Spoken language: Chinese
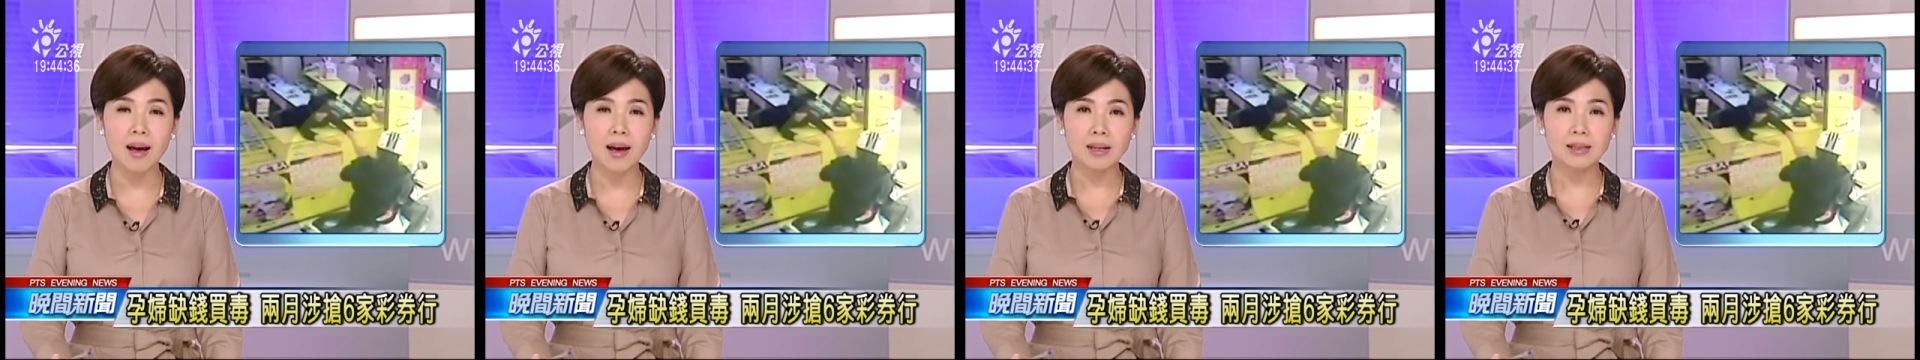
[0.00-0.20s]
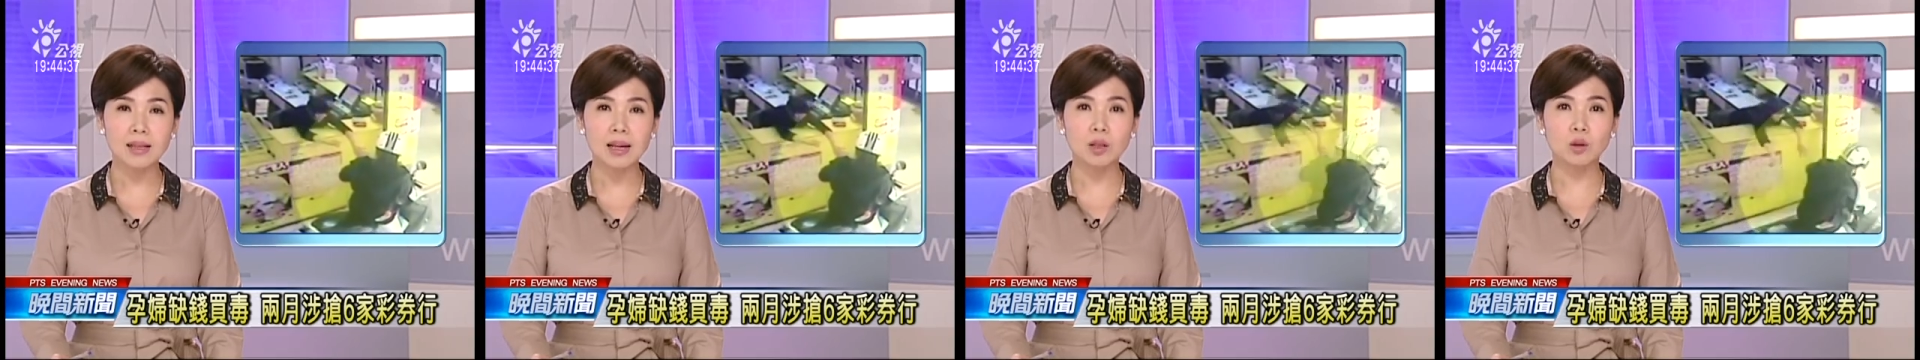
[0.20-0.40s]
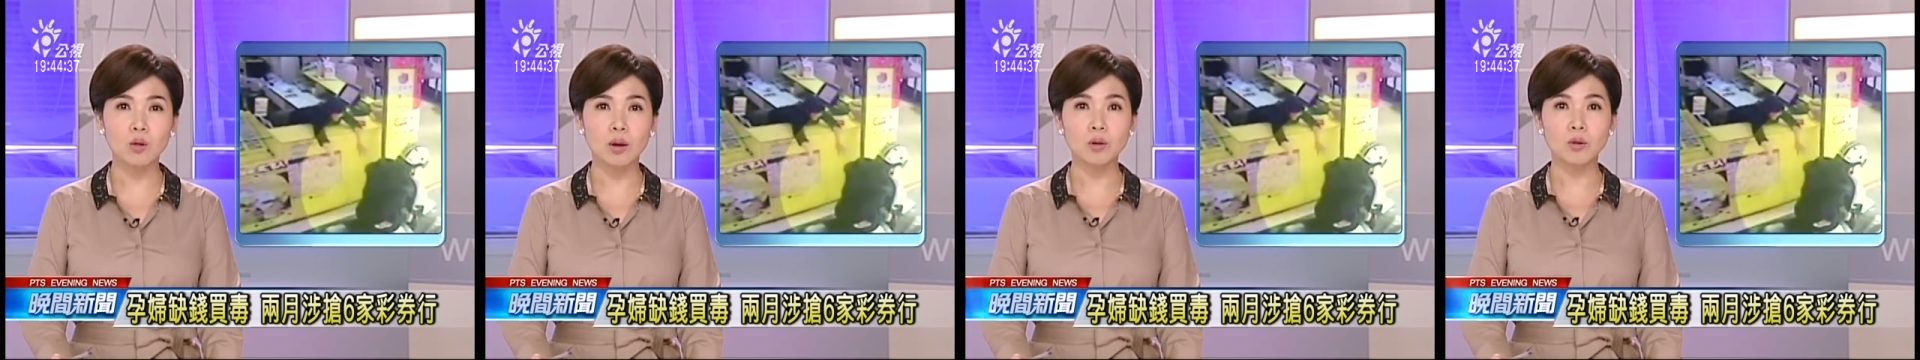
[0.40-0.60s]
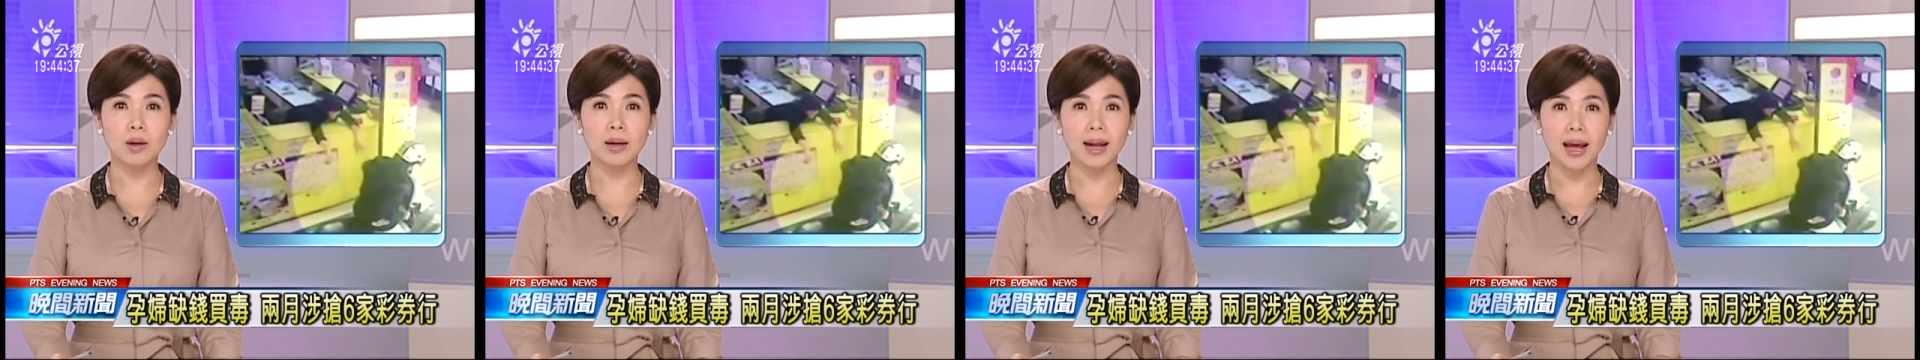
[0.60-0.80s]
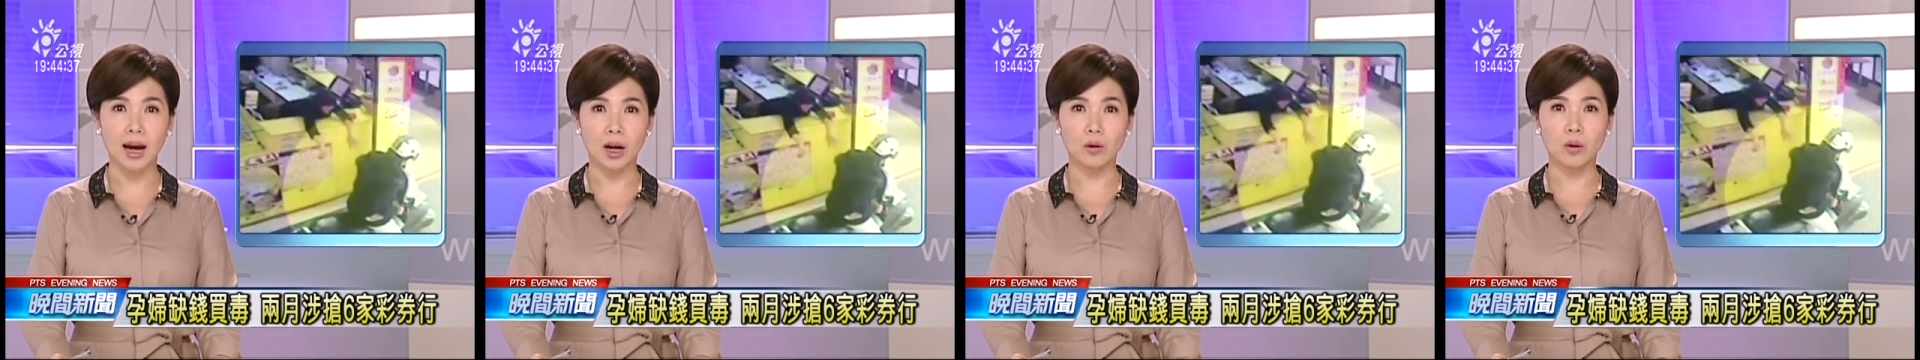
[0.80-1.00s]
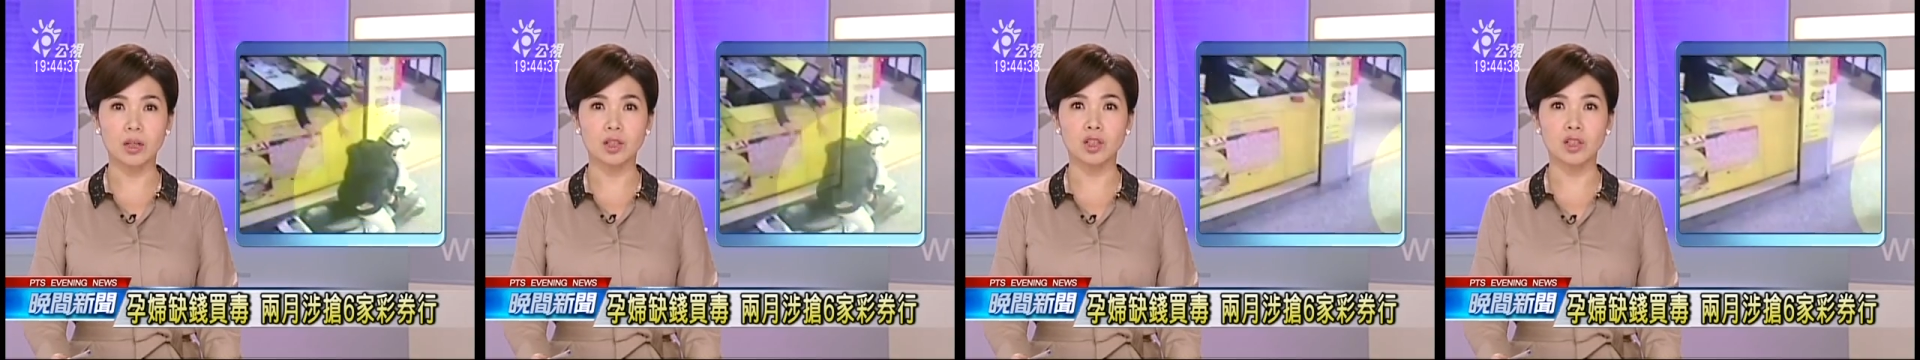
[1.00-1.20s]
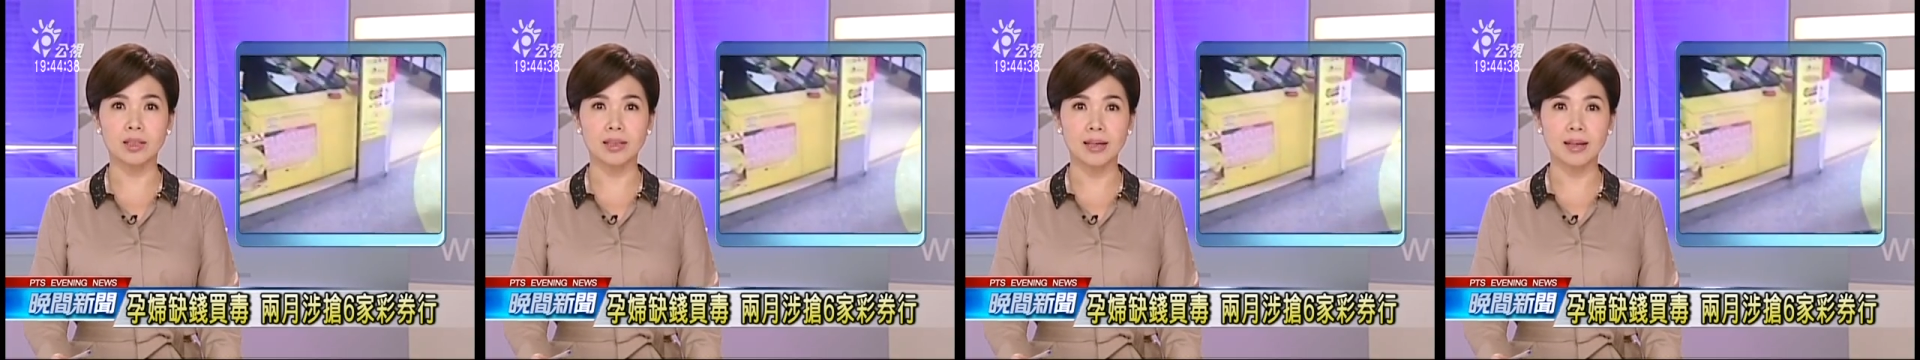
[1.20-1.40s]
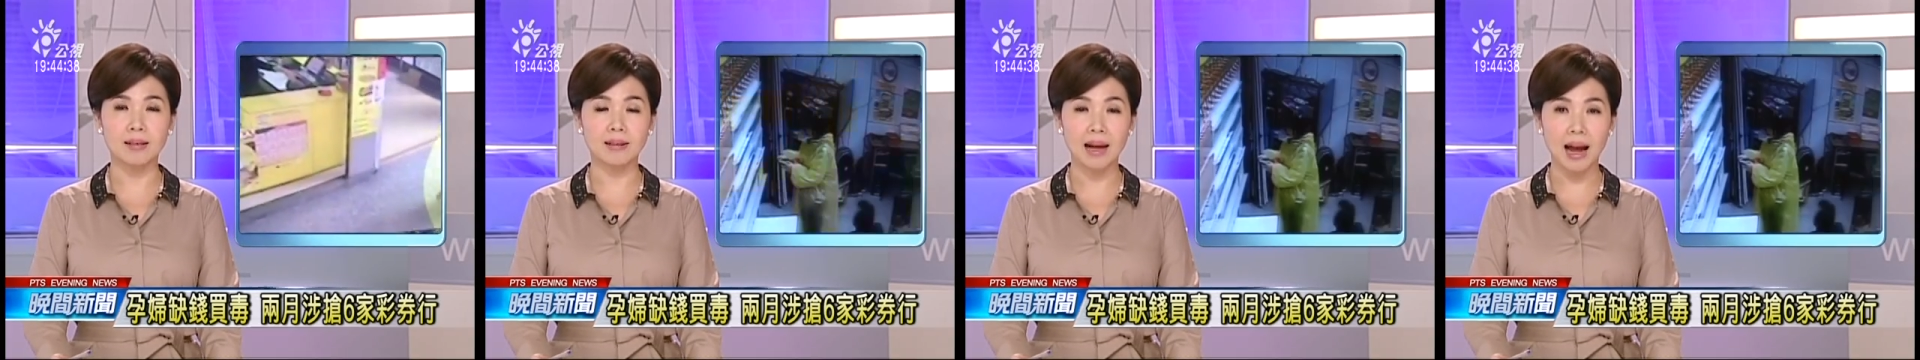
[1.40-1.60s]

在短短两个月之间，